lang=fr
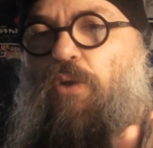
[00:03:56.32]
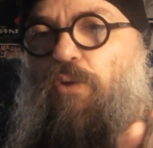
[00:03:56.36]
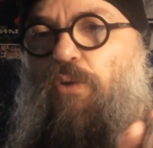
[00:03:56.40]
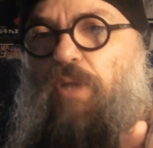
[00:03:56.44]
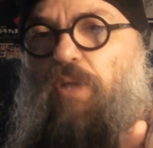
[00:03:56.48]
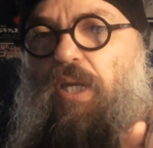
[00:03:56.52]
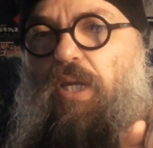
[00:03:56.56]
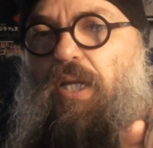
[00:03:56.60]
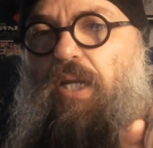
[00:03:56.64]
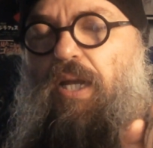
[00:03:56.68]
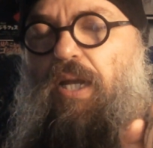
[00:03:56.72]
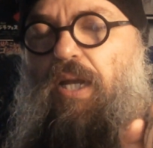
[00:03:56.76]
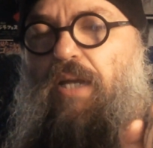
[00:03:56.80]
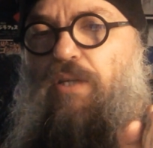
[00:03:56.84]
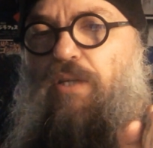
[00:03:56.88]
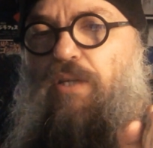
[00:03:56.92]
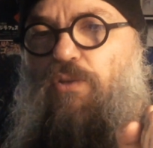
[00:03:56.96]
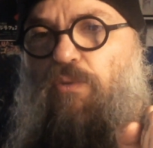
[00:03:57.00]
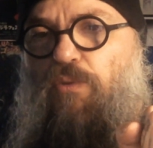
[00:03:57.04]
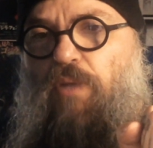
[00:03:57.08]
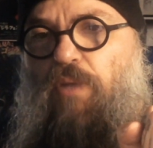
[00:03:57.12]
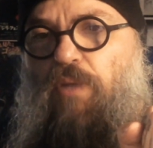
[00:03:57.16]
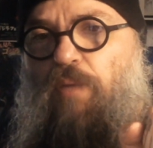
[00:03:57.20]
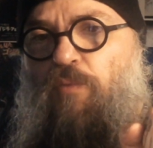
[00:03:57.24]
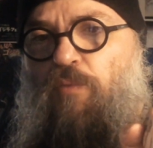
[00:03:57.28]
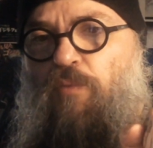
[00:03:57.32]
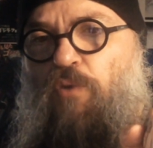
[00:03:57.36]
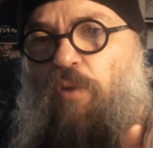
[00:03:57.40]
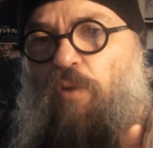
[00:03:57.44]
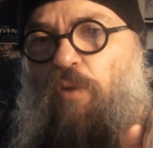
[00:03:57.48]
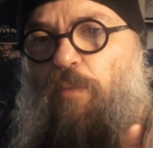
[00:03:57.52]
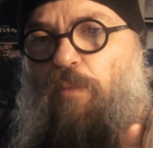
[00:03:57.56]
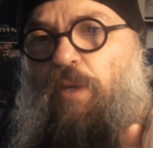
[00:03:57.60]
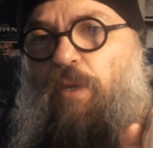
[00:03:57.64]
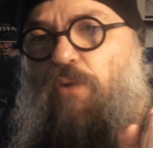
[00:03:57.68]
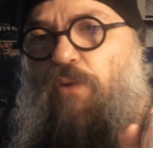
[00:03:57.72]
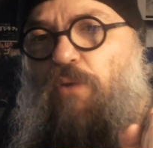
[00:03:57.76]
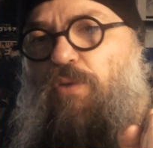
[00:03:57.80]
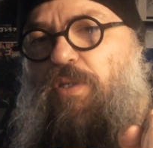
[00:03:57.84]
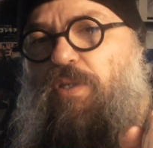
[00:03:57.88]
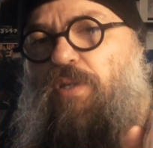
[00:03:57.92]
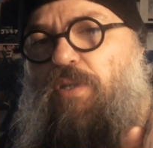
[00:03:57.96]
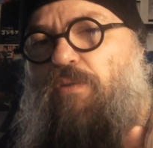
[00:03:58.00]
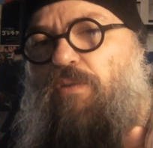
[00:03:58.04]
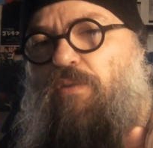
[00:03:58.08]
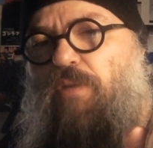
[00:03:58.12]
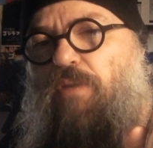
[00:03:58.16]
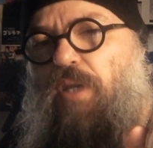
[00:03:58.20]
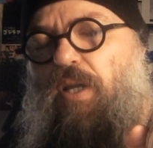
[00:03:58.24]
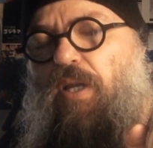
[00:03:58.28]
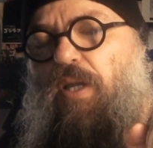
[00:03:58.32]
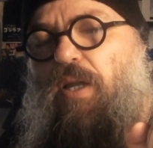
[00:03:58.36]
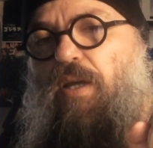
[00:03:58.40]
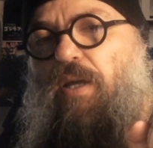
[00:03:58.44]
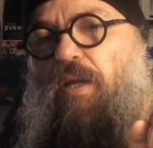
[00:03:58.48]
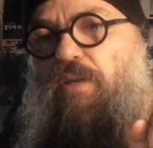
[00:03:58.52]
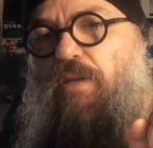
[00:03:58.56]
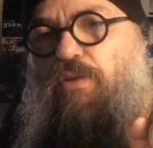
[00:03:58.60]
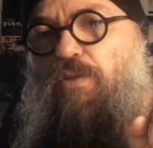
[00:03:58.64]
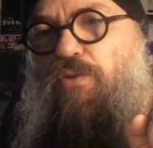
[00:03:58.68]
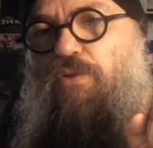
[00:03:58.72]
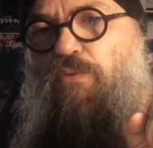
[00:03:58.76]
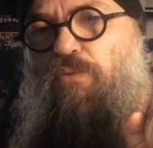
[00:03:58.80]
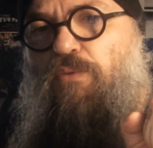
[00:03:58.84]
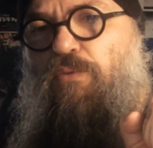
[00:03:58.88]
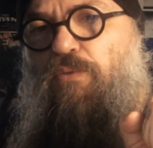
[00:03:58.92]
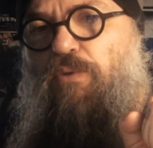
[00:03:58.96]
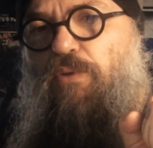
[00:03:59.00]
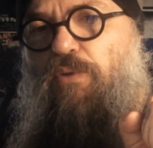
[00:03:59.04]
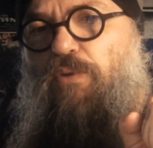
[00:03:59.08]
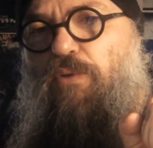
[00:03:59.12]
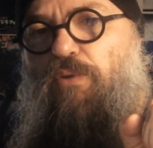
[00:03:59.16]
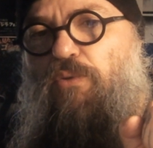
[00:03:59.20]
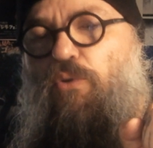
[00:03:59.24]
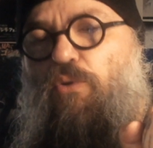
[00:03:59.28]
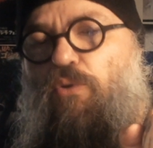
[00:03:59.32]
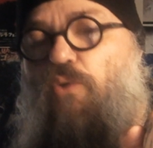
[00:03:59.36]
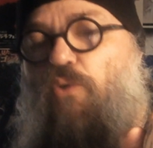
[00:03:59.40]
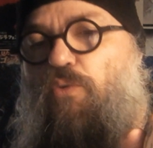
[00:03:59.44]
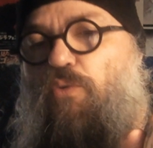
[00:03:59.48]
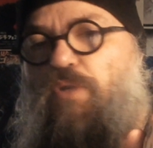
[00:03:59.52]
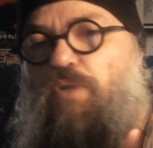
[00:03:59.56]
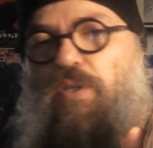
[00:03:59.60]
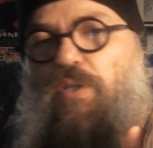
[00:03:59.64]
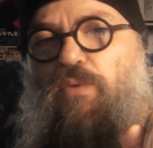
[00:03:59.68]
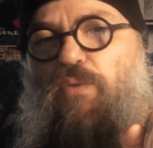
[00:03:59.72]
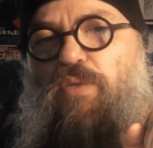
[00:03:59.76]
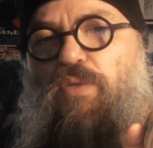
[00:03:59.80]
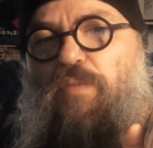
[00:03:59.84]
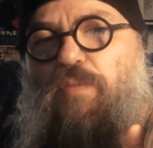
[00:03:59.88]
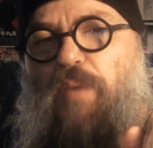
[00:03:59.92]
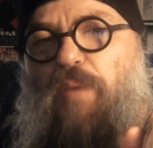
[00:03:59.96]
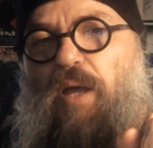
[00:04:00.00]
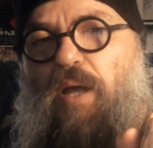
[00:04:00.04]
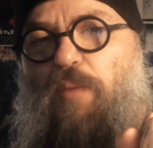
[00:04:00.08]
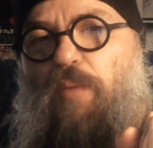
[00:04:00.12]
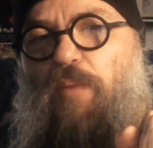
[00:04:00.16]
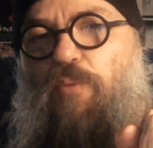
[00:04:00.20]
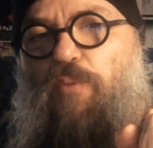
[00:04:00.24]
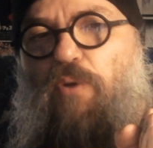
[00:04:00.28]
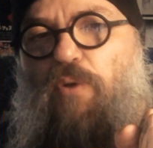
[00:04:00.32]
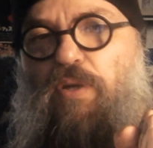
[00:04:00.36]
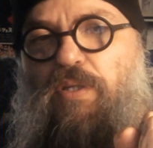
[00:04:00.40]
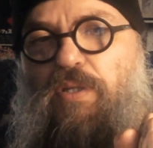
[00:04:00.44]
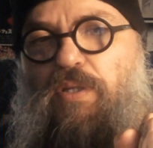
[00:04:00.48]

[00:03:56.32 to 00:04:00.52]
Une déclaration d'amour, mais aussi une déclaration de conscience par rapport à